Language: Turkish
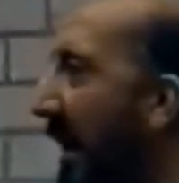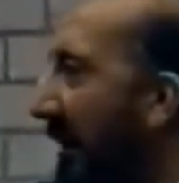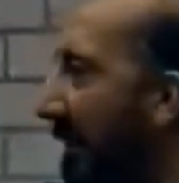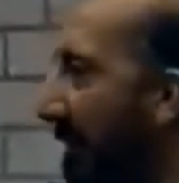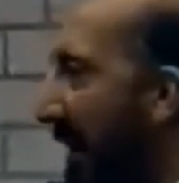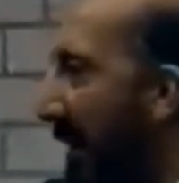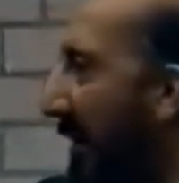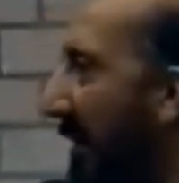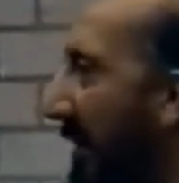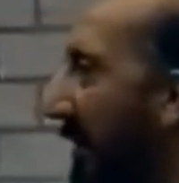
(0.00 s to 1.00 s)
hakem ve
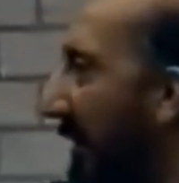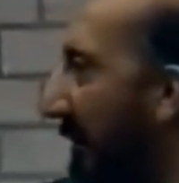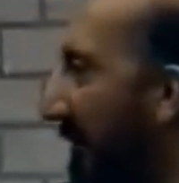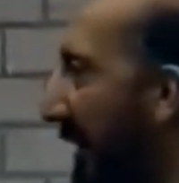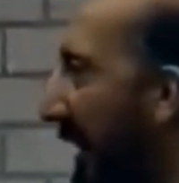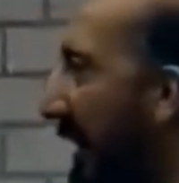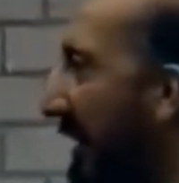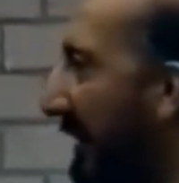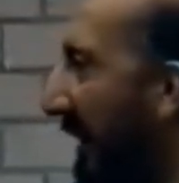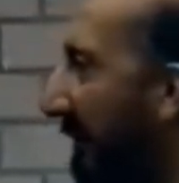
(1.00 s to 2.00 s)
e,
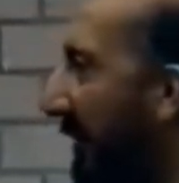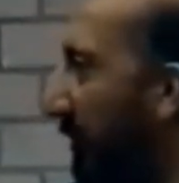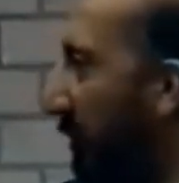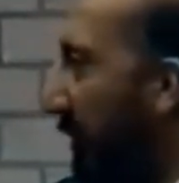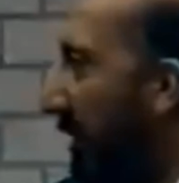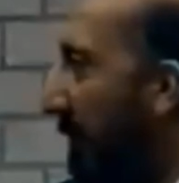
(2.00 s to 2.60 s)
vekalet teklif ediyor.